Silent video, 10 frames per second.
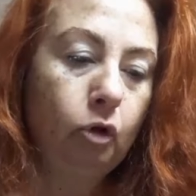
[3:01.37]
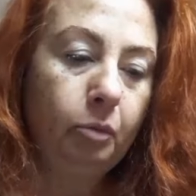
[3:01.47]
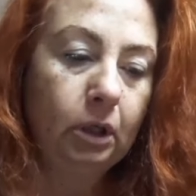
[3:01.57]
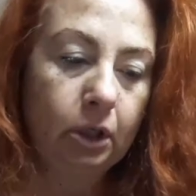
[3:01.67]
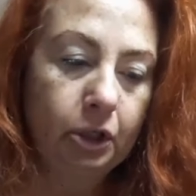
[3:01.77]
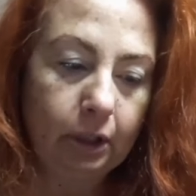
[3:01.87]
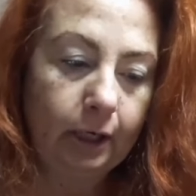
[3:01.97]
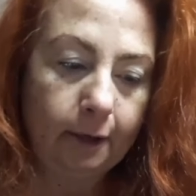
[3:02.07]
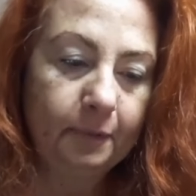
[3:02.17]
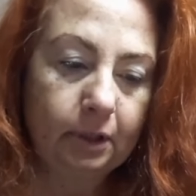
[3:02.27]
böyle bir
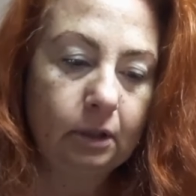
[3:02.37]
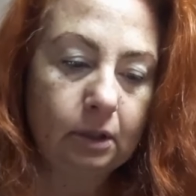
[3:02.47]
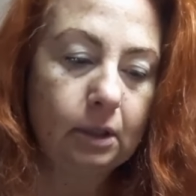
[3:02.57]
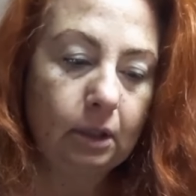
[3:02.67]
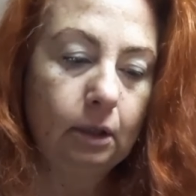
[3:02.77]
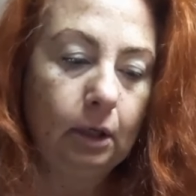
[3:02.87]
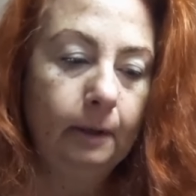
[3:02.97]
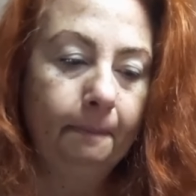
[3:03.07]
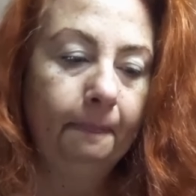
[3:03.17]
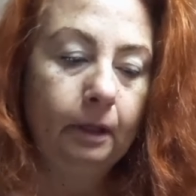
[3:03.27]
kaşıkla yaptığınızda
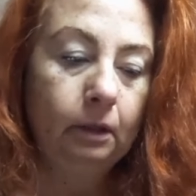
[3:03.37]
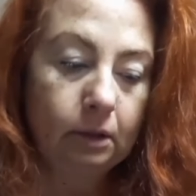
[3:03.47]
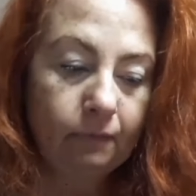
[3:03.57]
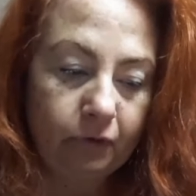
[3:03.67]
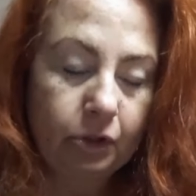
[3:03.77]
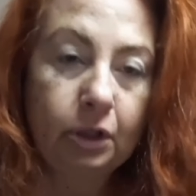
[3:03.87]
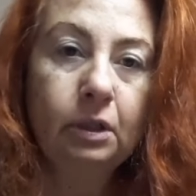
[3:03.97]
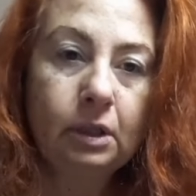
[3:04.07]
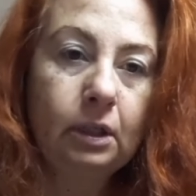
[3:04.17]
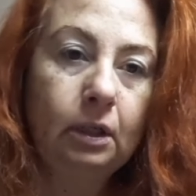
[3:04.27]
e,
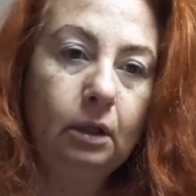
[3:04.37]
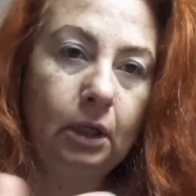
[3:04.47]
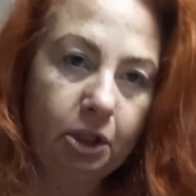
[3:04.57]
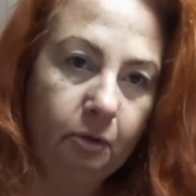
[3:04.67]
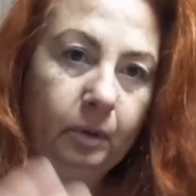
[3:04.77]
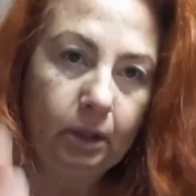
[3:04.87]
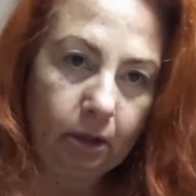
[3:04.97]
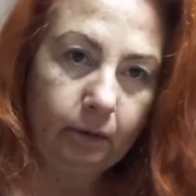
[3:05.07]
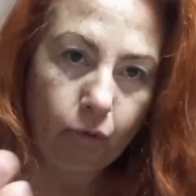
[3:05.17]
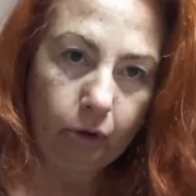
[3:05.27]
fırçanızda eşit
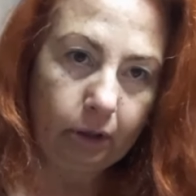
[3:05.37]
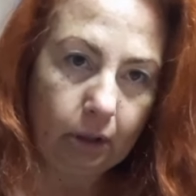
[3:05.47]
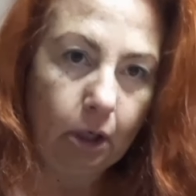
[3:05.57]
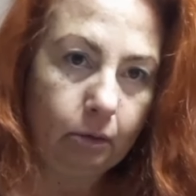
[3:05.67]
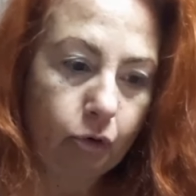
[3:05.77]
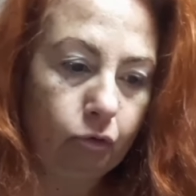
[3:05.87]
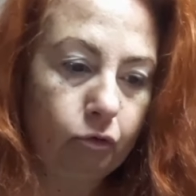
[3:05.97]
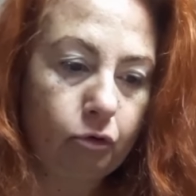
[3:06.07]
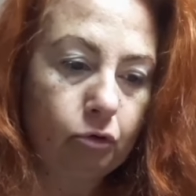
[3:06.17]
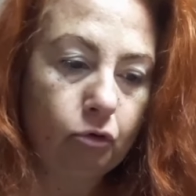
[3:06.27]
miktarda boyayı almış
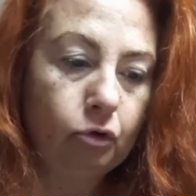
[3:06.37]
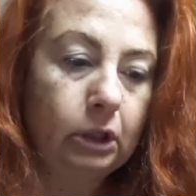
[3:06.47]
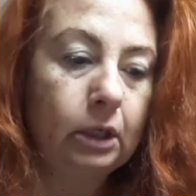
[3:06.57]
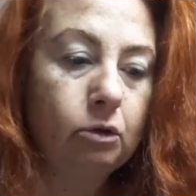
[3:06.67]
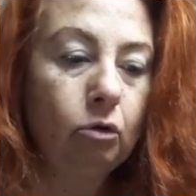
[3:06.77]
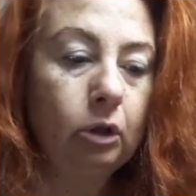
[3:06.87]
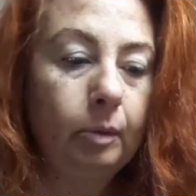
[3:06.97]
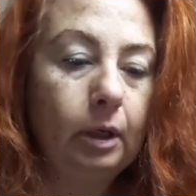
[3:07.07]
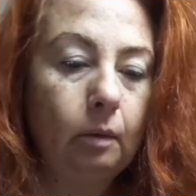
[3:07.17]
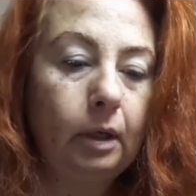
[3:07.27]
olursunuz oksidasyonla
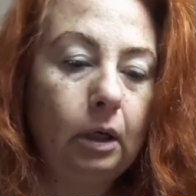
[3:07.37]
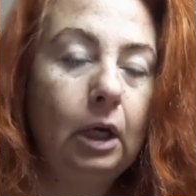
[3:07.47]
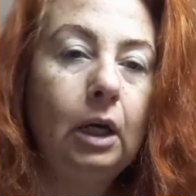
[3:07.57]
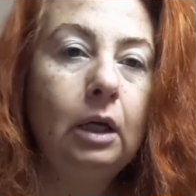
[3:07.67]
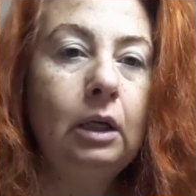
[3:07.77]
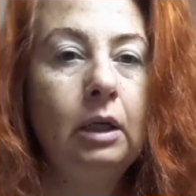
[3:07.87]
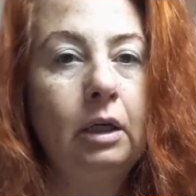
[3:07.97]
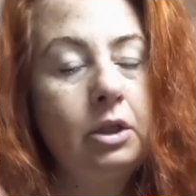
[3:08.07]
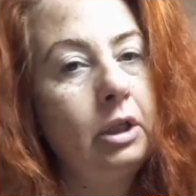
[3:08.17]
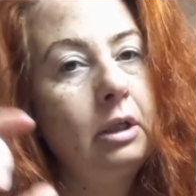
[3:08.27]
beraber. Yine
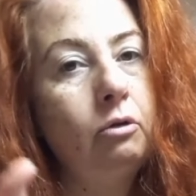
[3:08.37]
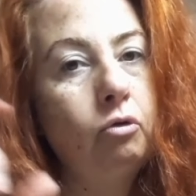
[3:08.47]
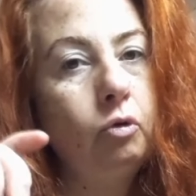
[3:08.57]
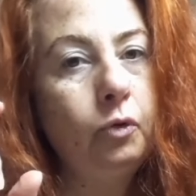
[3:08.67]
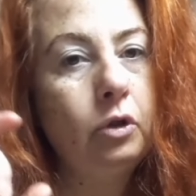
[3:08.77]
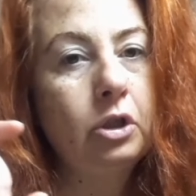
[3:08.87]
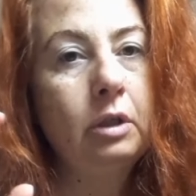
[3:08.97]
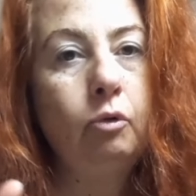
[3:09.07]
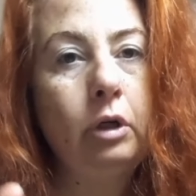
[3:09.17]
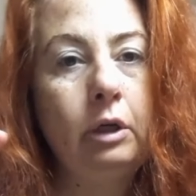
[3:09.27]
aynı şekilde o tüpün
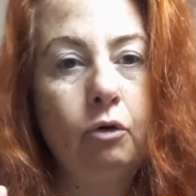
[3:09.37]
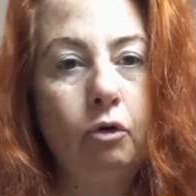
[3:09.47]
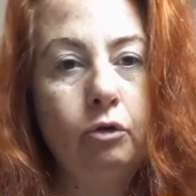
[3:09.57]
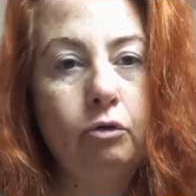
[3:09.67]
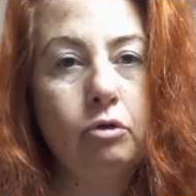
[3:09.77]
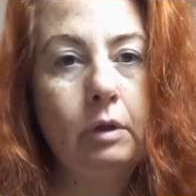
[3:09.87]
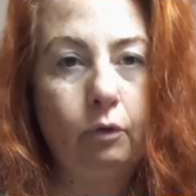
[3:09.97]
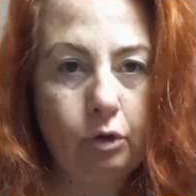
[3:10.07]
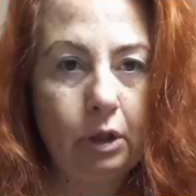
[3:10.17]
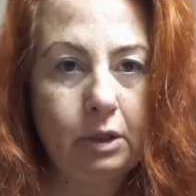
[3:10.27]
içine boyayı koyduğunuzda ve
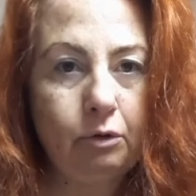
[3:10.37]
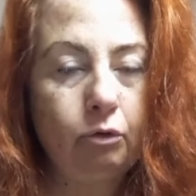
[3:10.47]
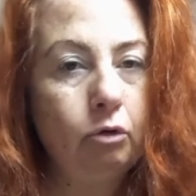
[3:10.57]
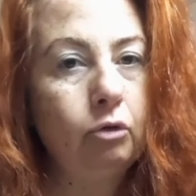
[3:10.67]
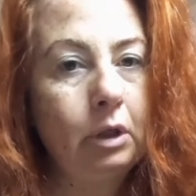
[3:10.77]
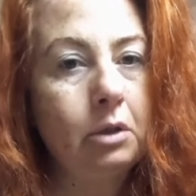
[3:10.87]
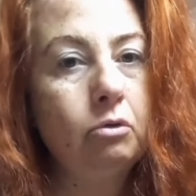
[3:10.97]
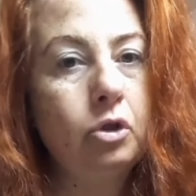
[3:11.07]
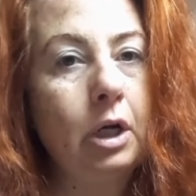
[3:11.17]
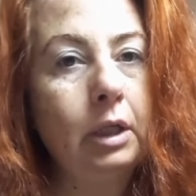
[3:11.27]
oksidasyonu koyduktan
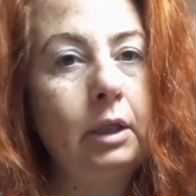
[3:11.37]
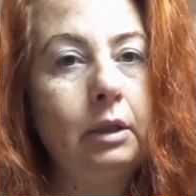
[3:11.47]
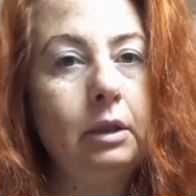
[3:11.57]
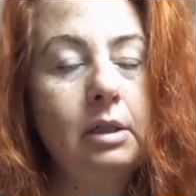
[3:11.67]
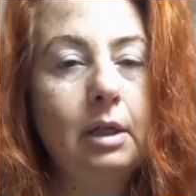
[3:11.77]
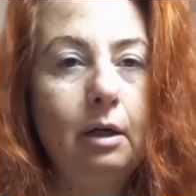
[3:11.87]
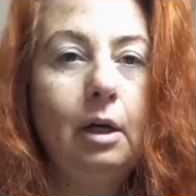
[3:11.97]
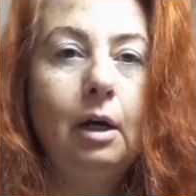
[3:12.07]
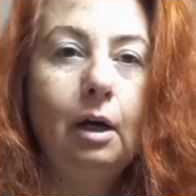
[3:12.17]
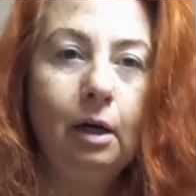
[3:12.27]
sonra çalkaladığınızda
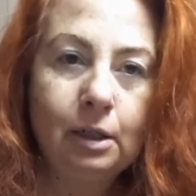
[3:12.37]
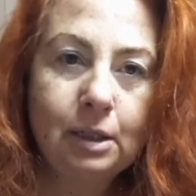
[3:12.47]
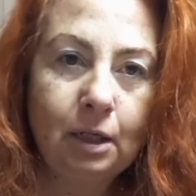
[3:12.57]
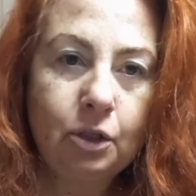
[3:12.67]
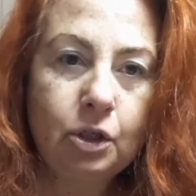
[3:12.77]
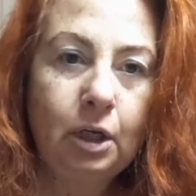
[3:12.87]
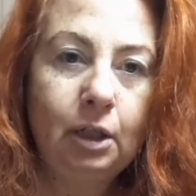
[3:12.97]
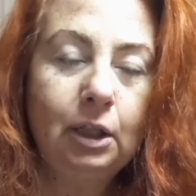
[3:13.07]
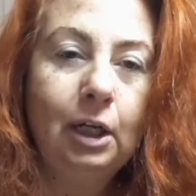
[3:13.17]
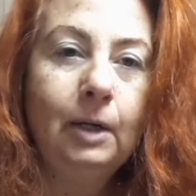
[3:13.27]
ağzından
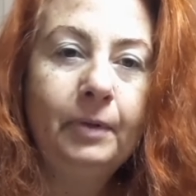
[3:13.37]
çıkan